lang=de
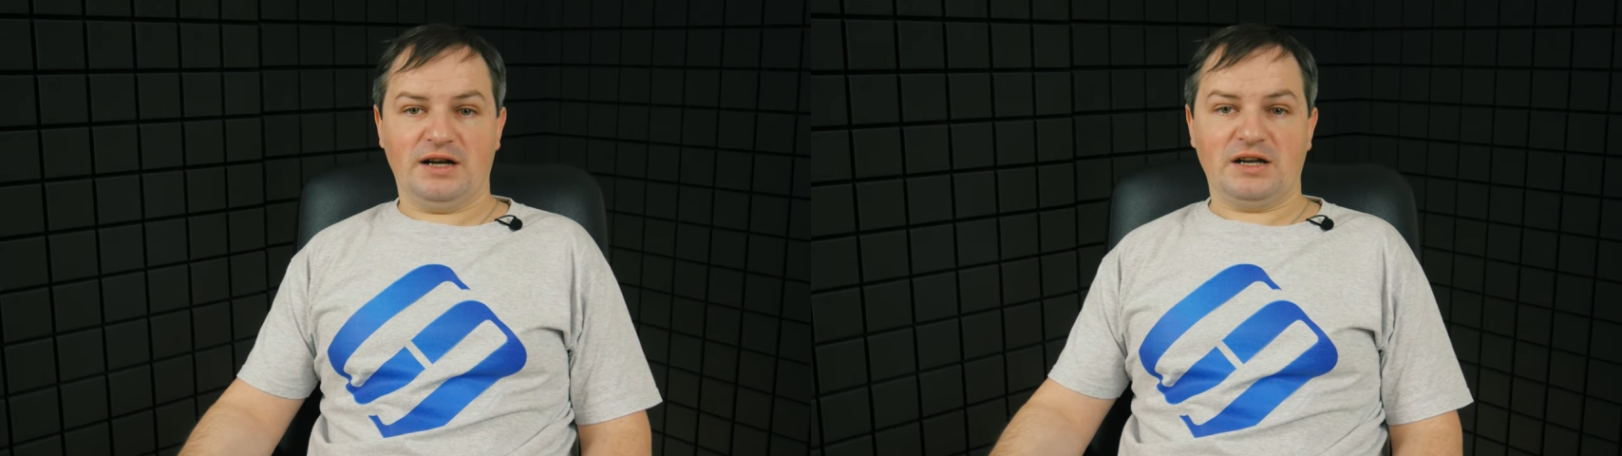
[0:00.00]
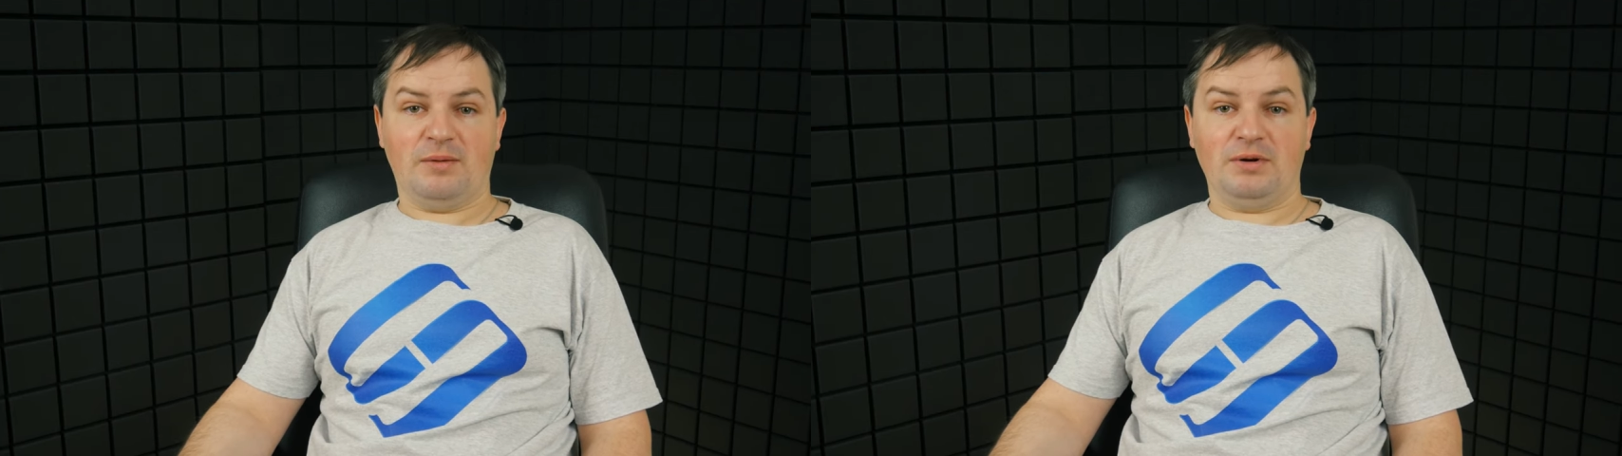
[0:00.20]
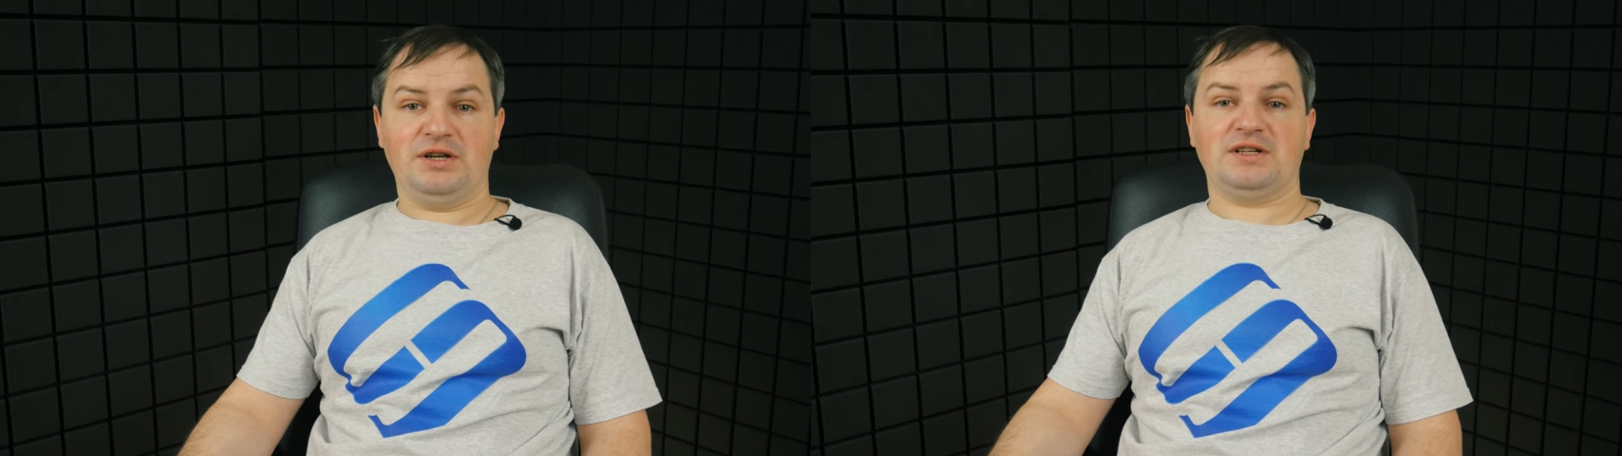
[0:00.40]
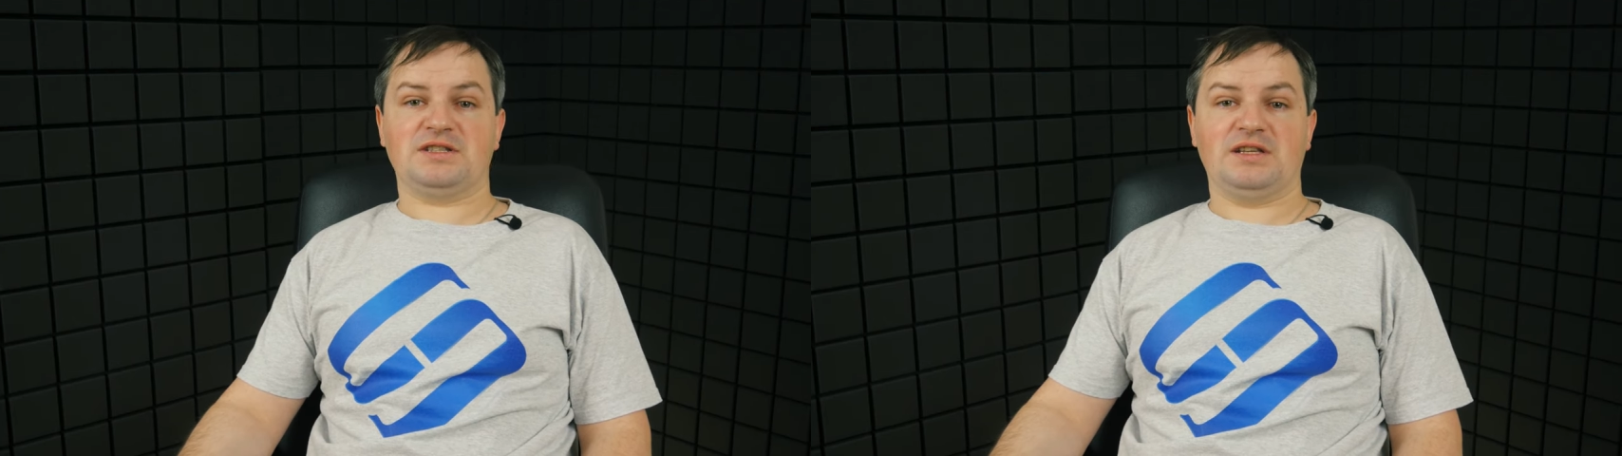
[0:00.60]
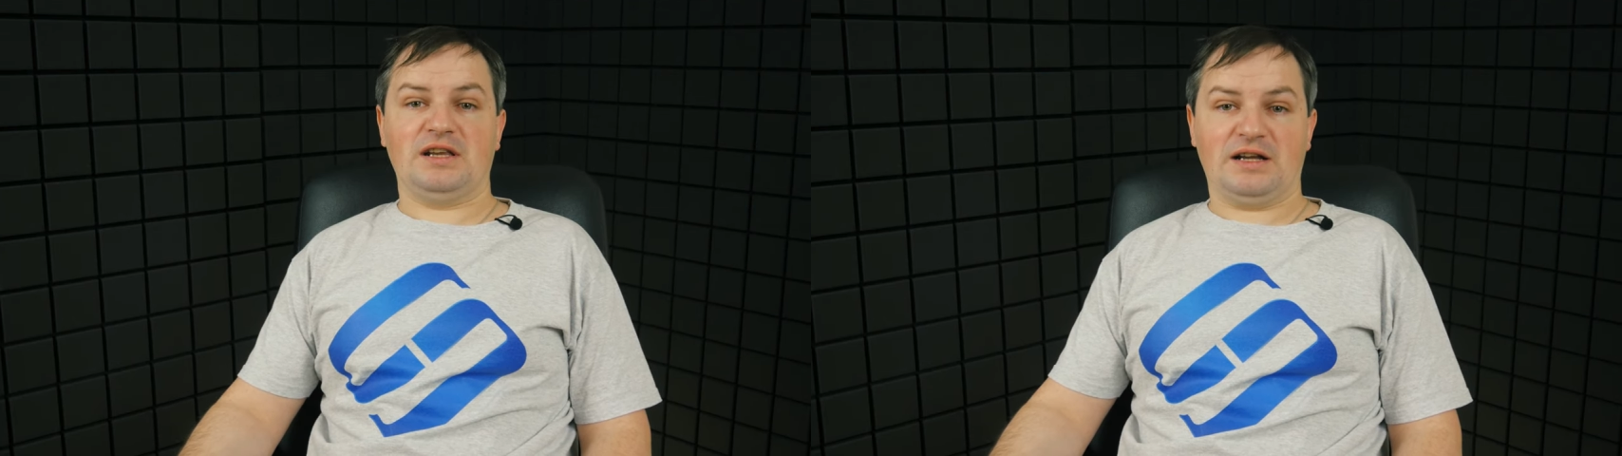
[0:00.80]
hat, abonnieren
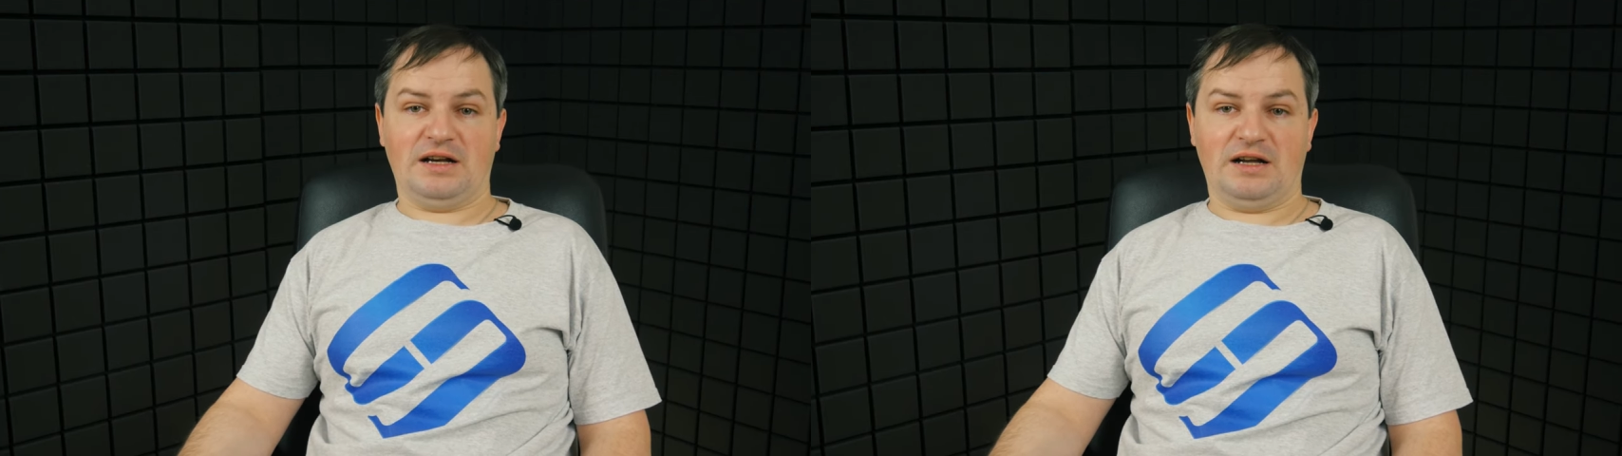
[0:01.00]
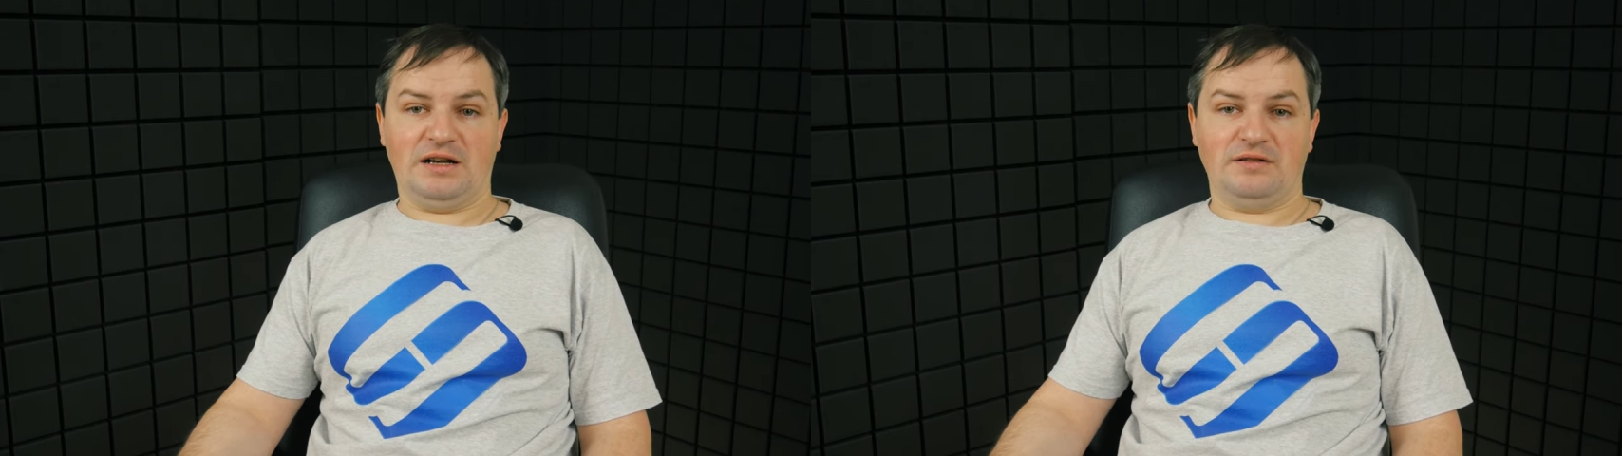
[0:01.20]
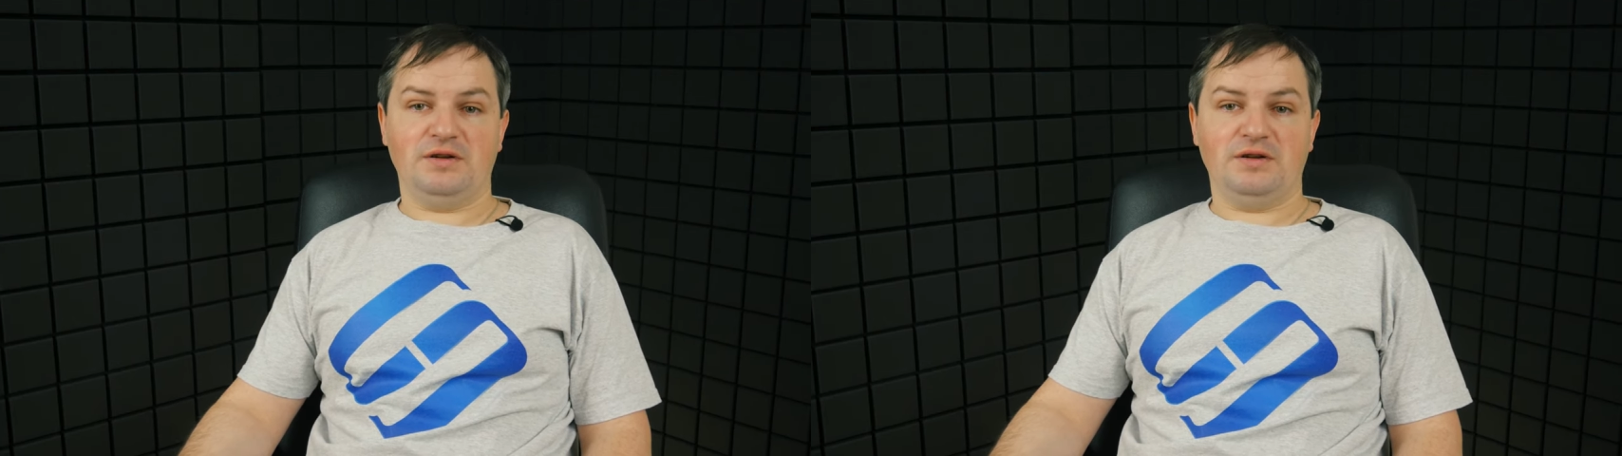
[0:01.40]
Sie den Kanal.